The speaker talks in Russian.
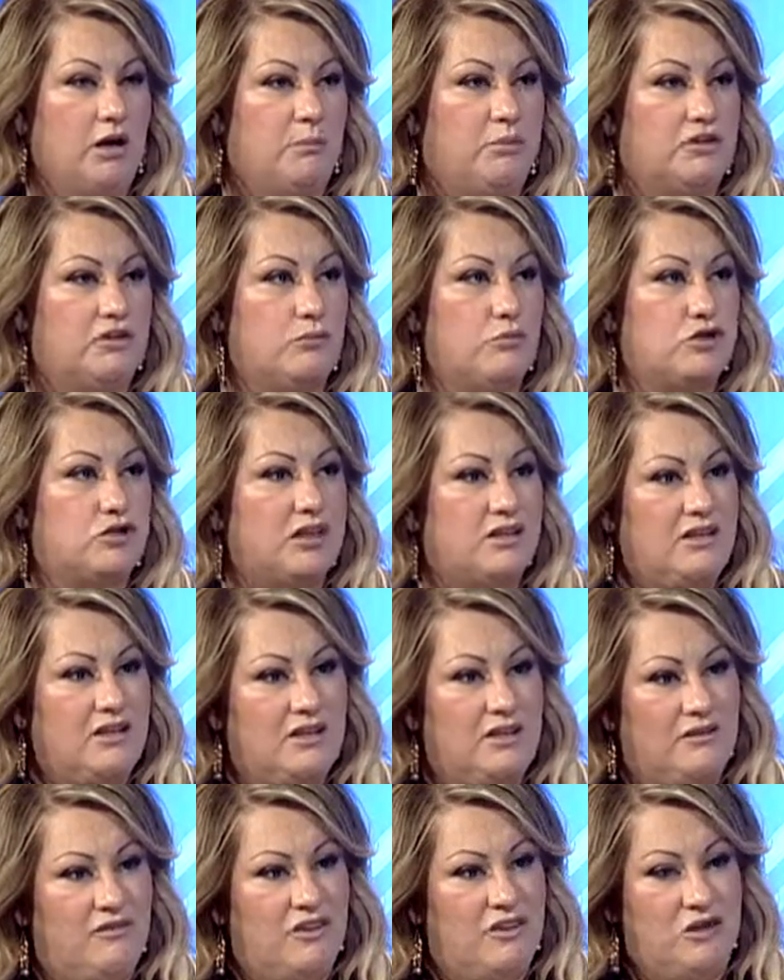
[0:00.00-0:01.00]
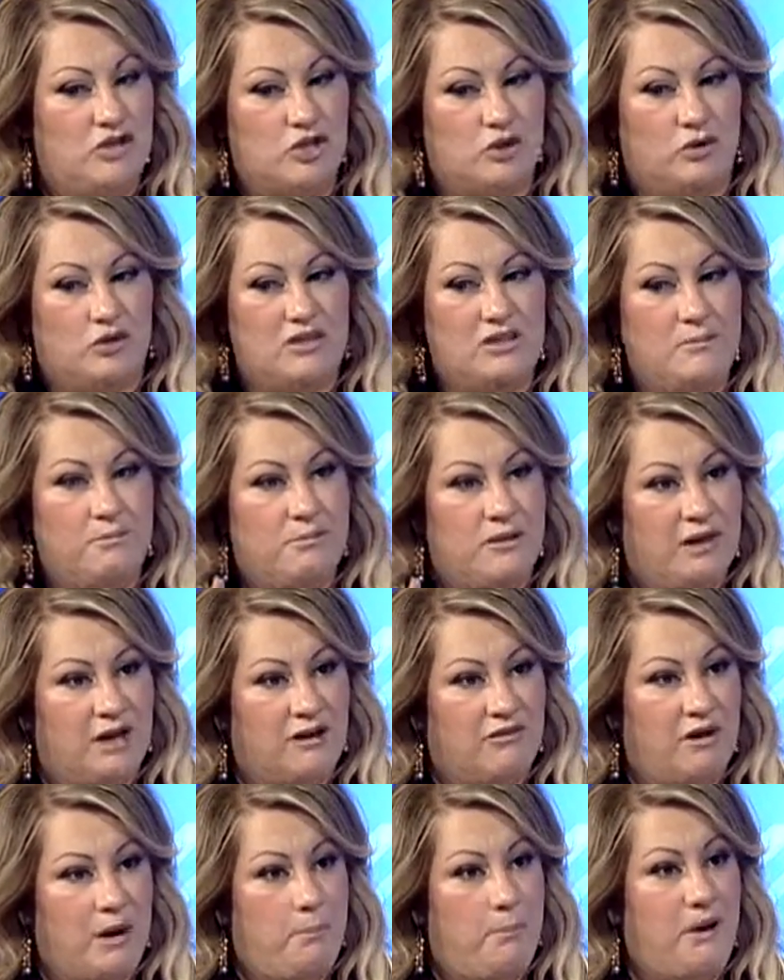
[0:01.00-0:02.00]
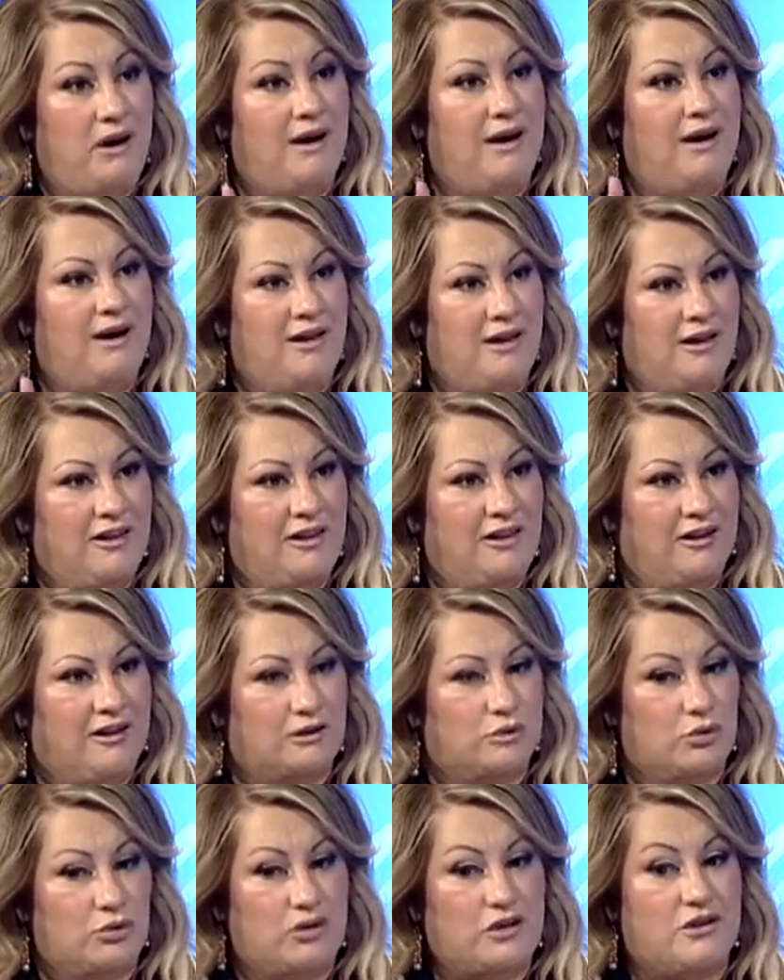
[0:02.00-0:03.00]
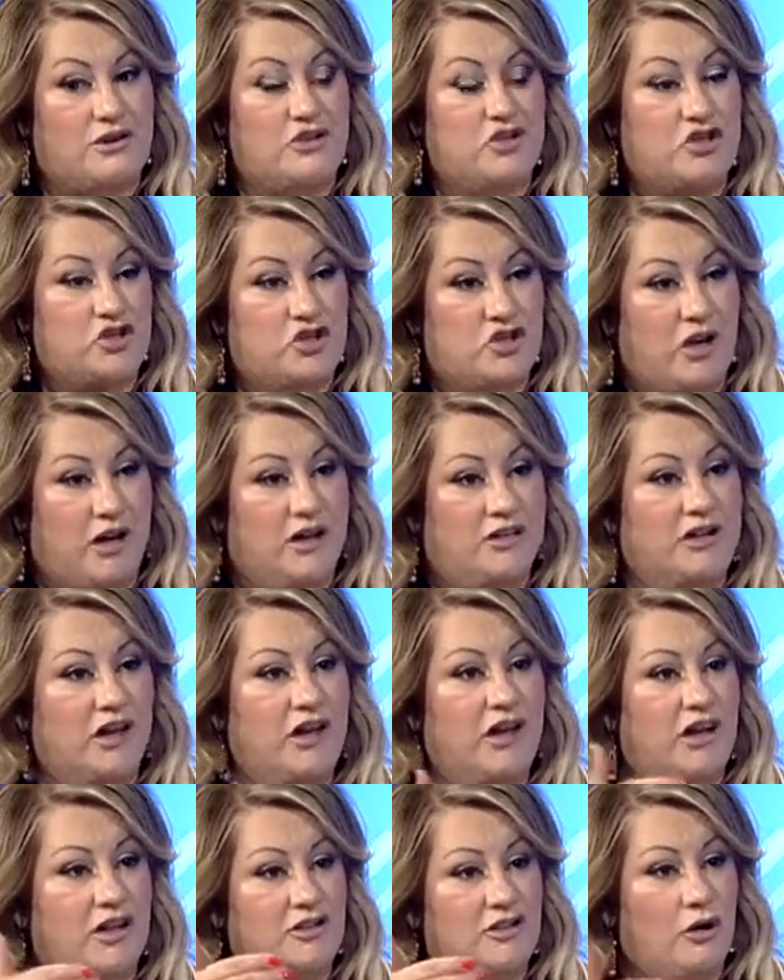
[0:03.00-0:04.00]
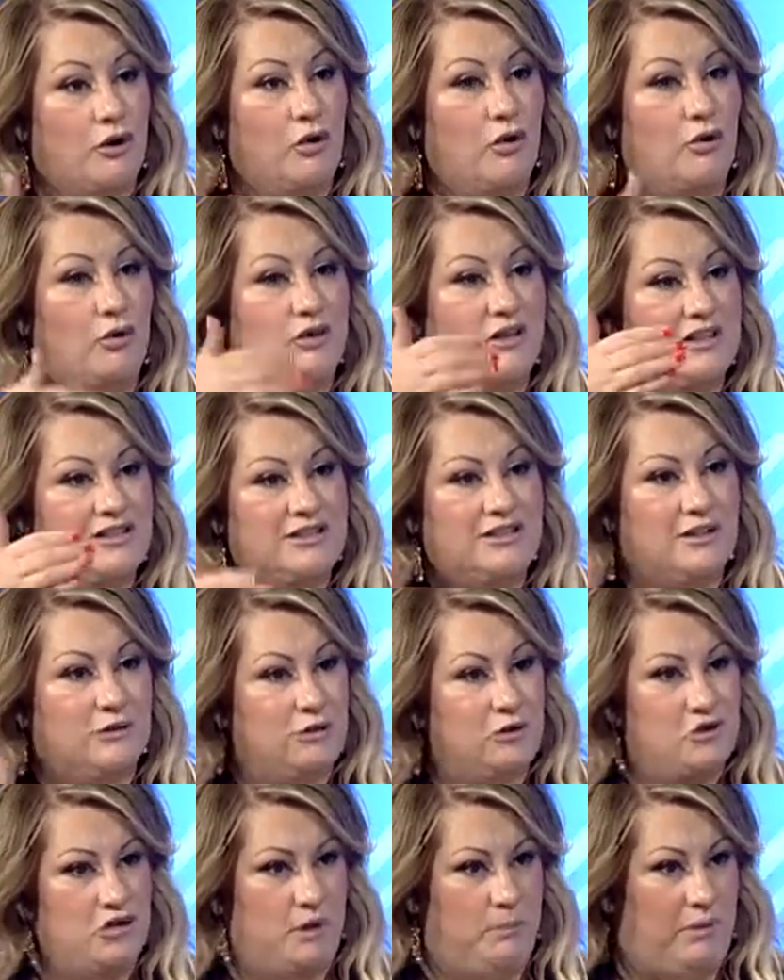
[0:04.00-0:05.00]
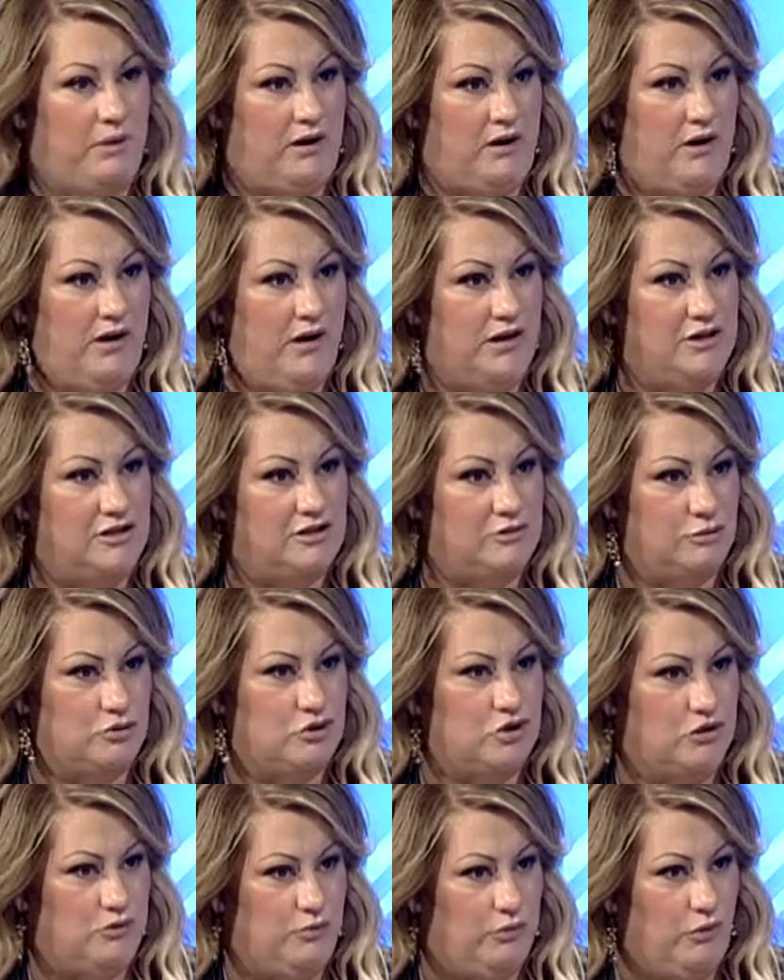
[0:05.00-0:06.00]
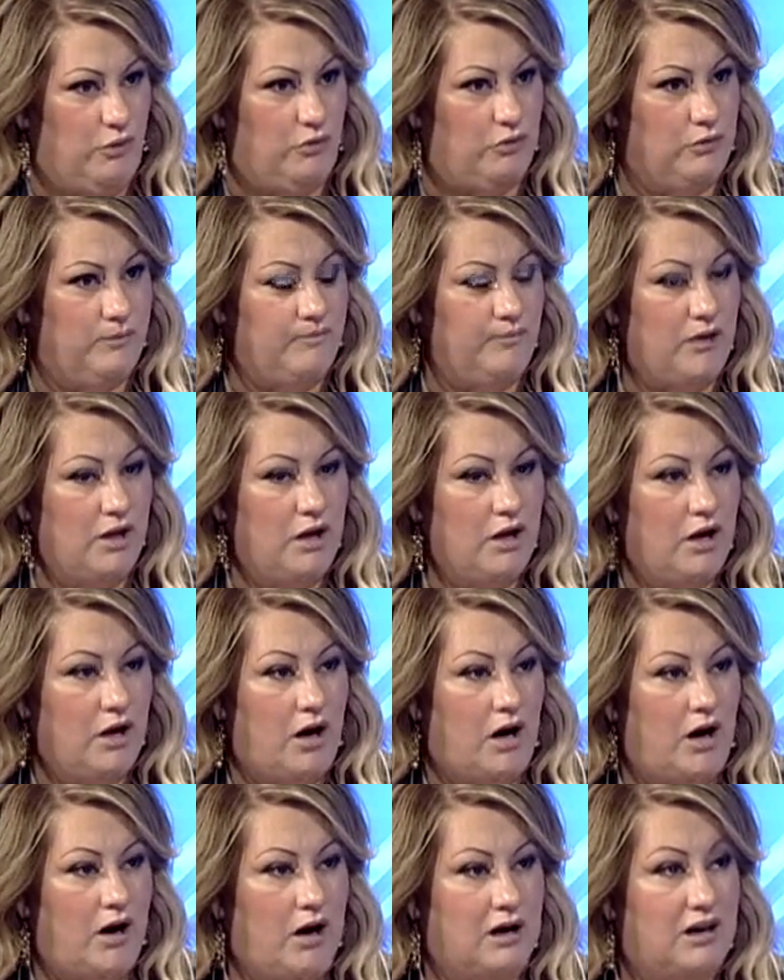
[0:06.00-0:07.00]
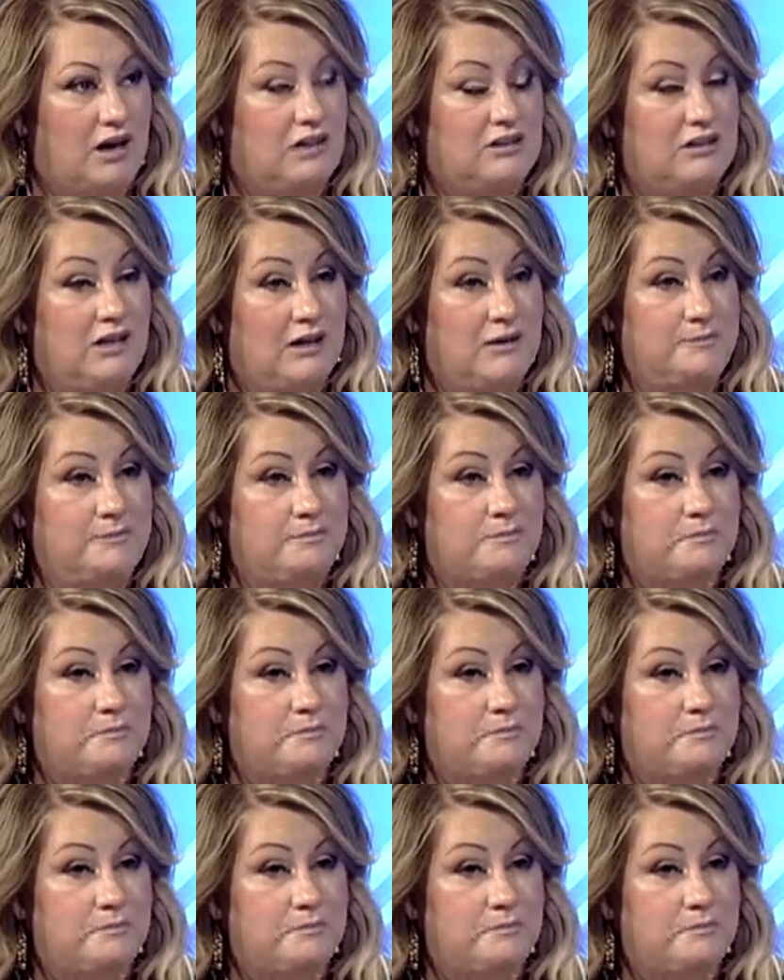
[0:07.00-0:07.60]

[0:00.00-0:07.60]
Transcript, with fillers: потому что они не видят, что они первое поколение, которое расчищает дорогу для следующих поколений служить Богу. А когда